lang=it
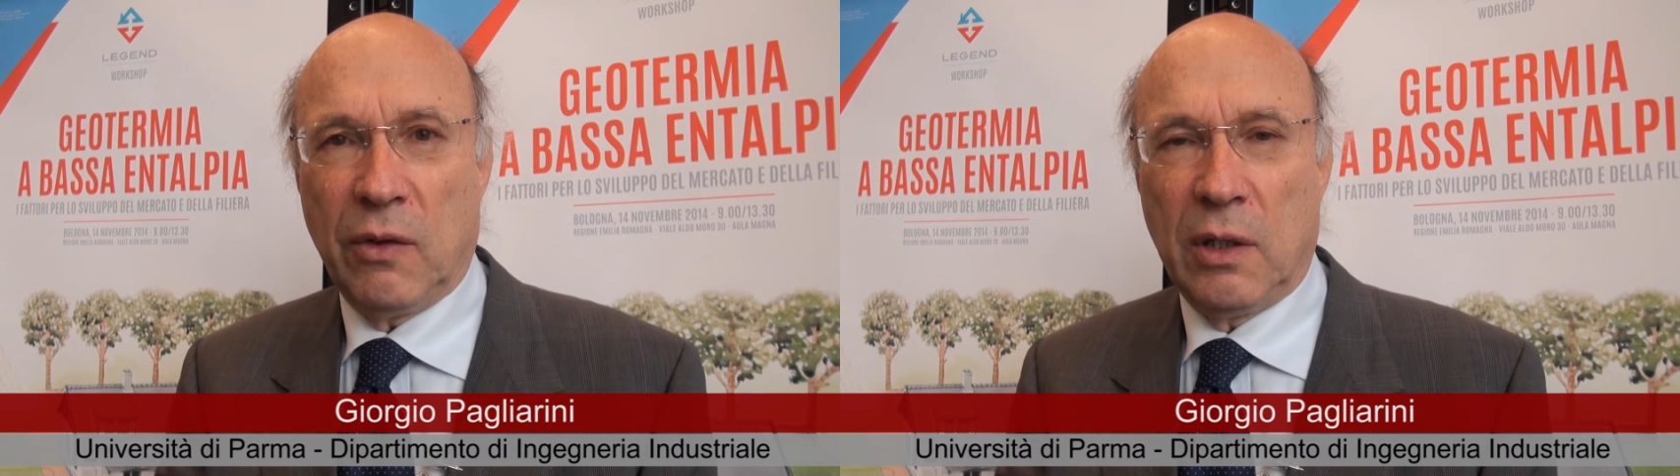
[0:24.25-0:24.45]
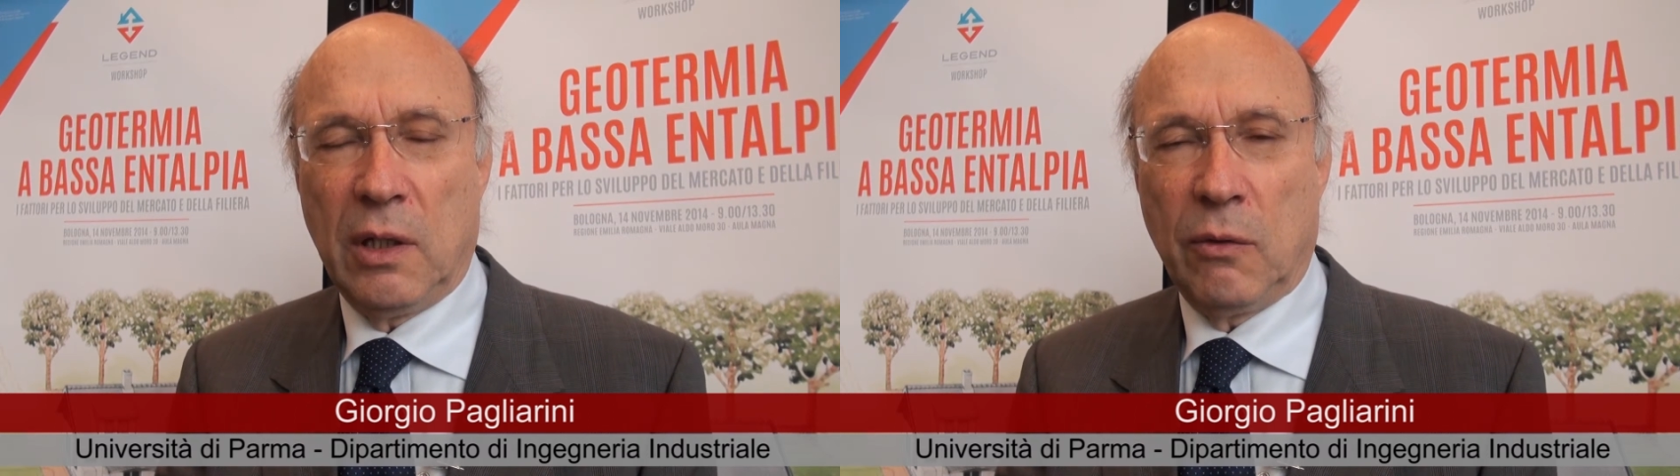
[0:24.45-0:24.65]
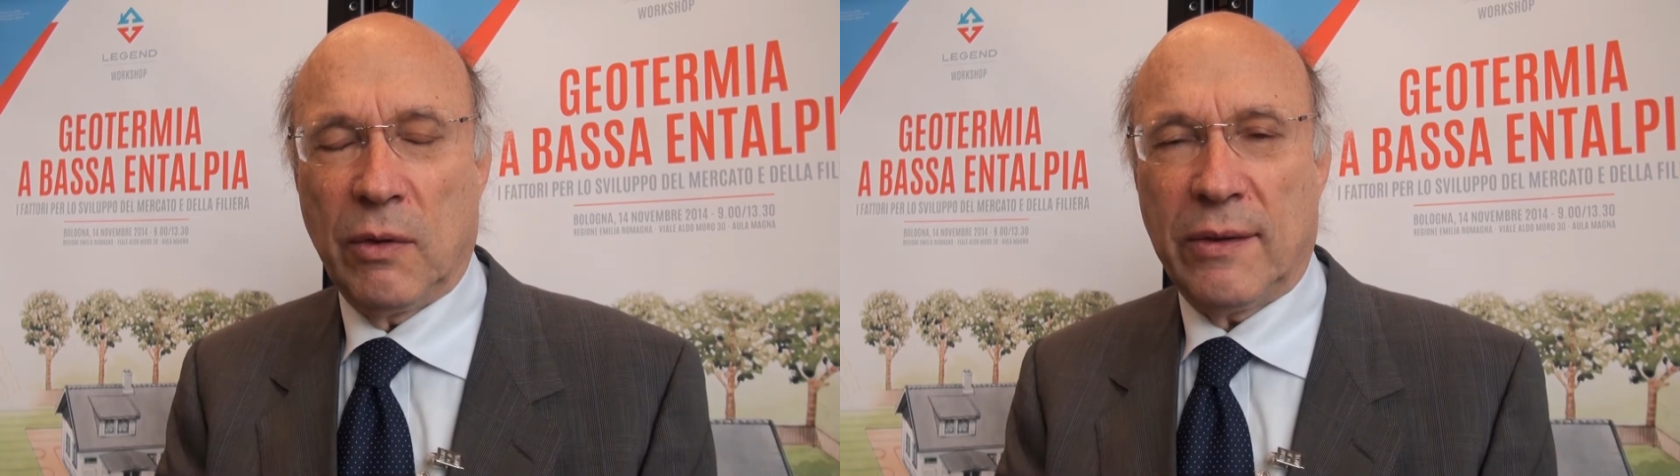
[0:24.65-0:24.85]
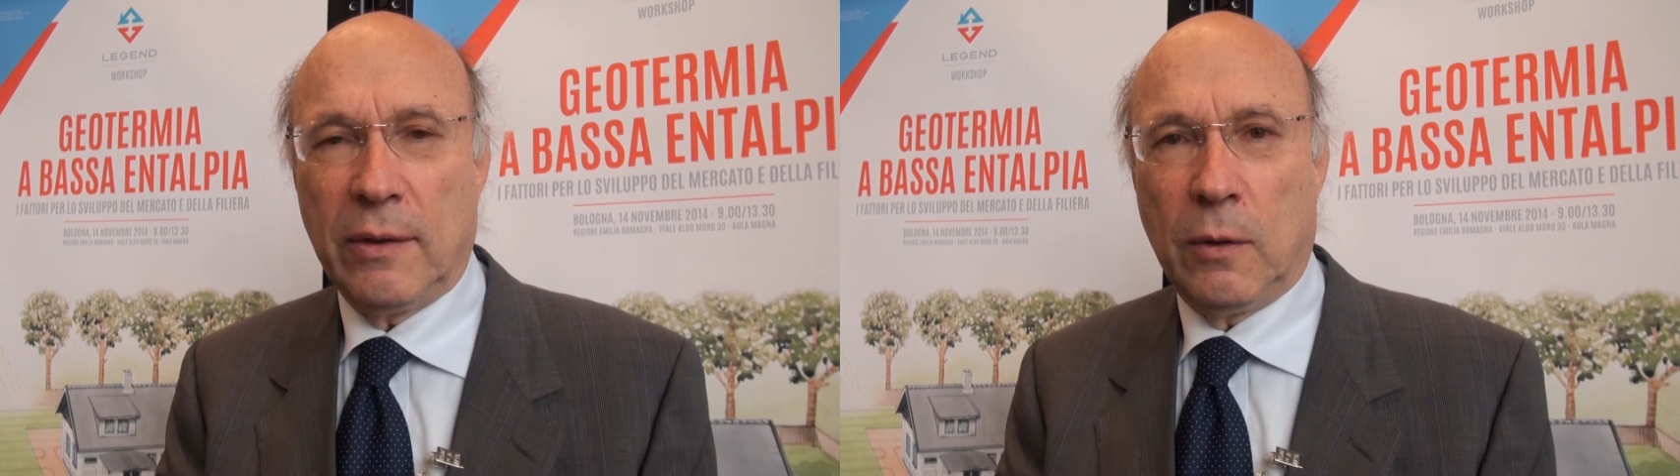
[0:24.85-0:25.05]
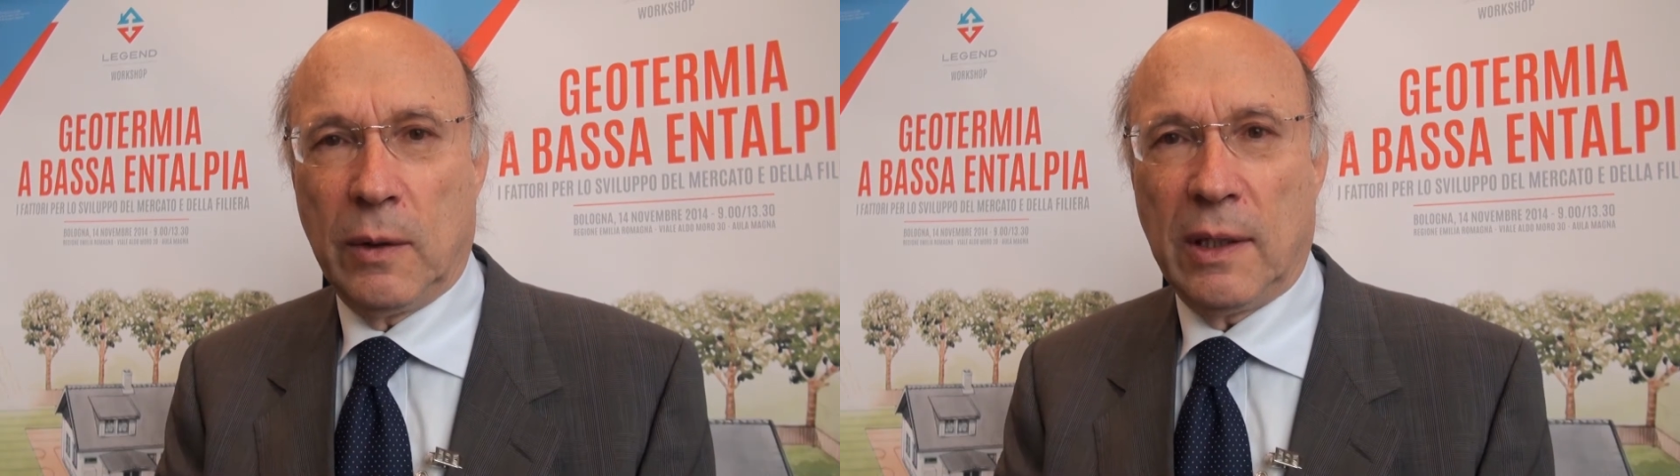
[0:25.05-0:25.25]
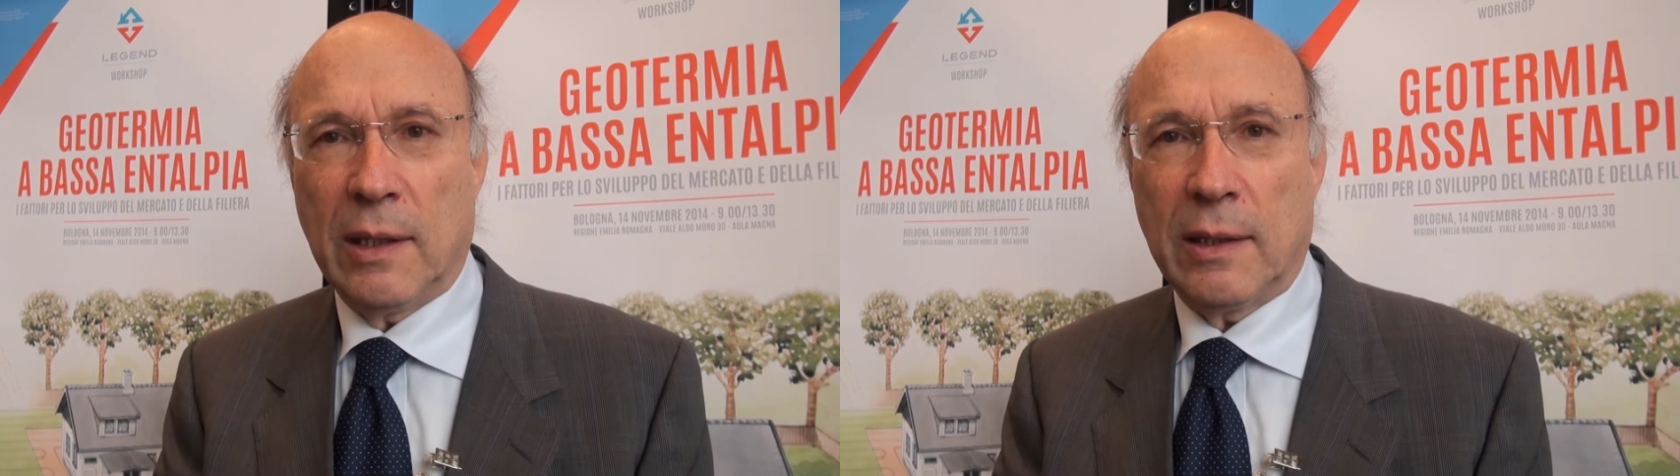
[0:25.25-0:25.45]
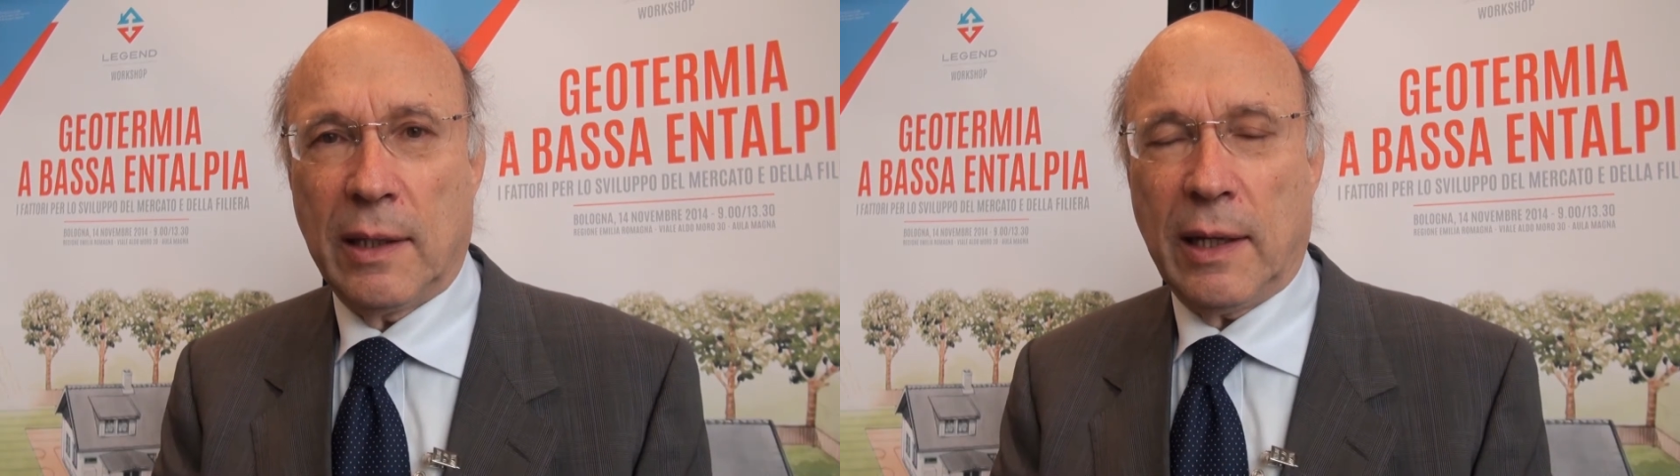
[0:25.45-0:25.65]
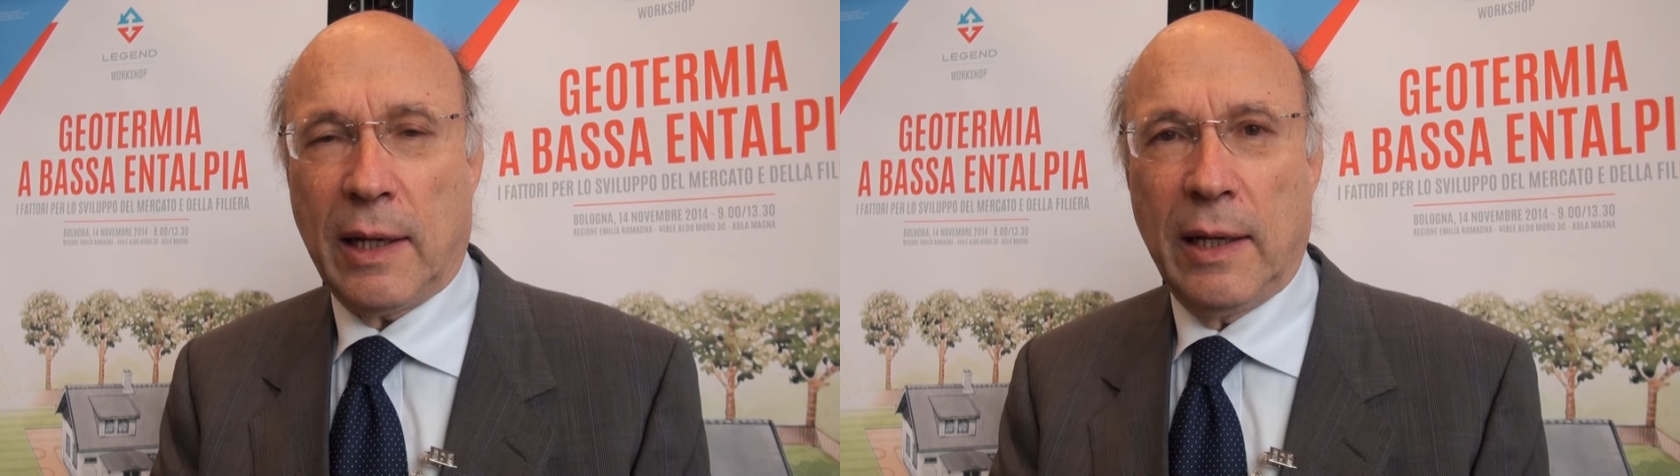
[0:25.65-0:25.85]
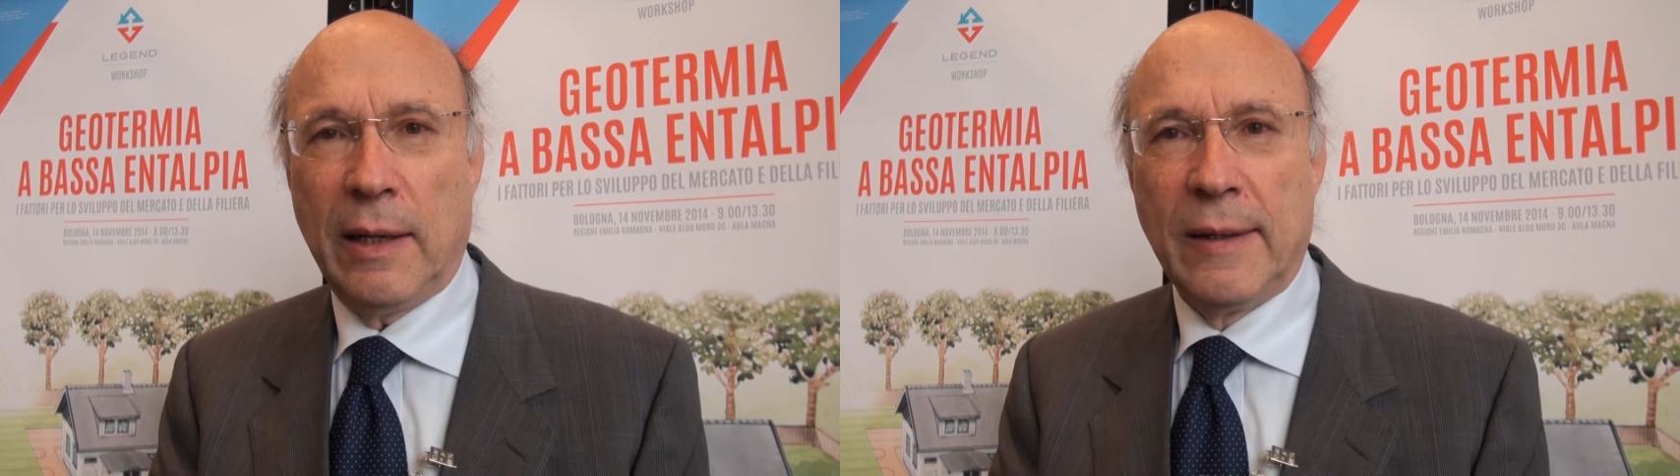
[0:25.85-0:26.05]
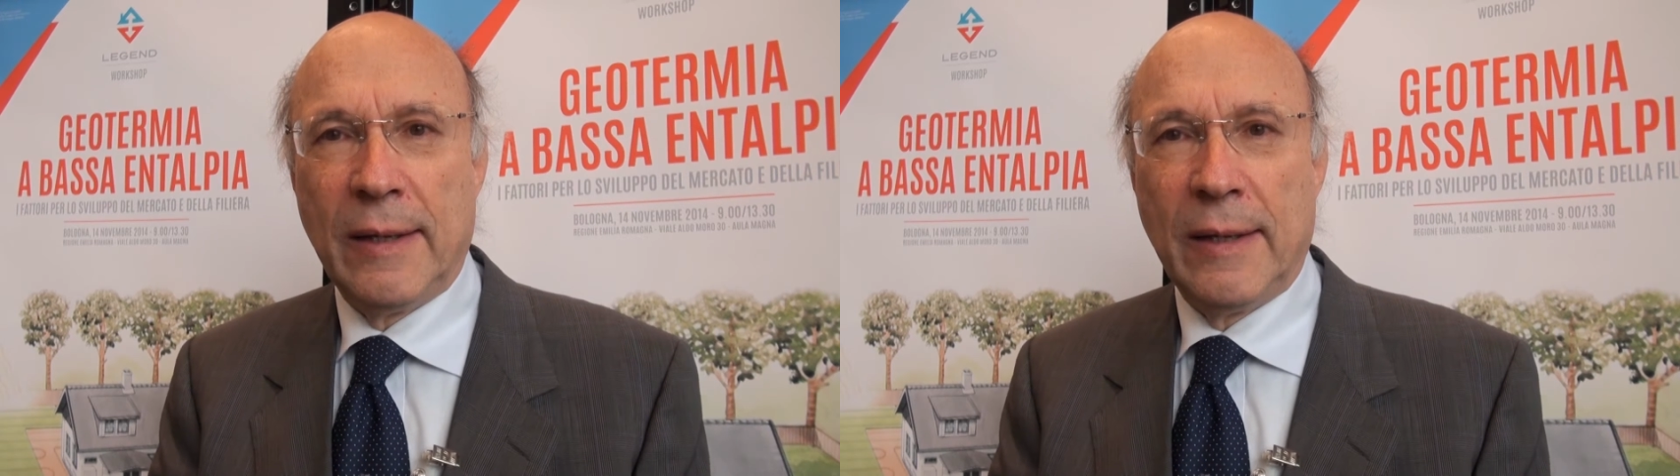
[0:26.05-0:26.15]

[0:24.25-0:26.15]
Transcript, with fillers: le innovazioni, tant'è che